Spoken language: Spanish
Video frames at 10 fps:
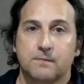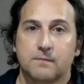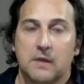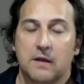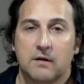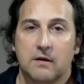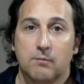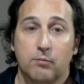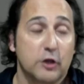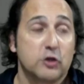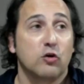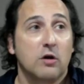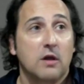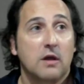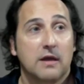Ya está. Por eso,
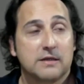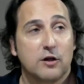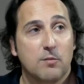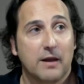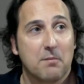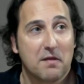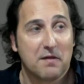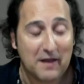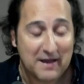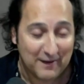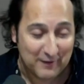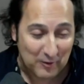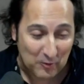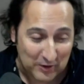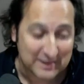ese nombre que parecía tan
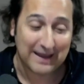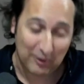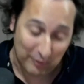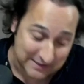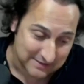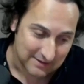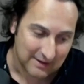grandilocuente, que lo es,